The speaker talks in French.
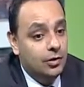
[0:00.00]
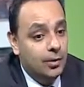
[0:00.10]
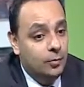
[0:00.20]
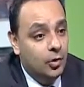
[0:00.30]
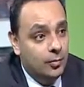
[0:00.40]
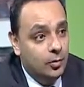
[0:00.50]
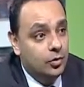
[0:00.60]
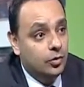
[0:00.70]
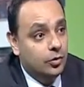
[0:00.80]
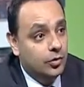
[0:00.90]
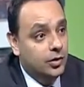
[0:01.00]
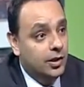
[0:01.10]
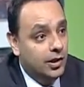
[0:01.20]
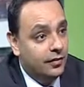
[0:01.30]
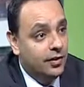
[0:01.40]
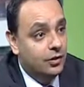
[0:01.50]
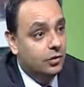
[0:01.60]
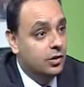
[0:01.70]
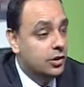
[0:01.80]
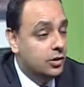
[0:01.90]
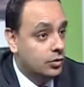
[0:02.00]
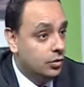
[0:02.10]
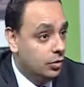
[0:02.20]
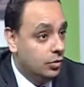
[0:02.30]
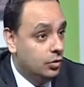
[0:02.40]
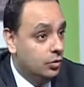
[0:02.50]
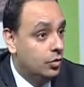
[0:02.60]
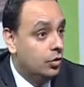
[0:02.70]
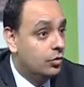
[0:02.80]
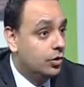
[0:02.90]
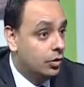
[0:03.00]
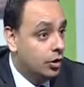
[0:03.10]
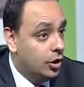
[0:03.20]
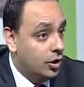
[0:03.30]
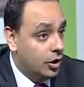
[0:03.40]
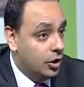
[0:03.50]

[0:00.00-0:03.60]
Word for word: le déploiement des navires de, notre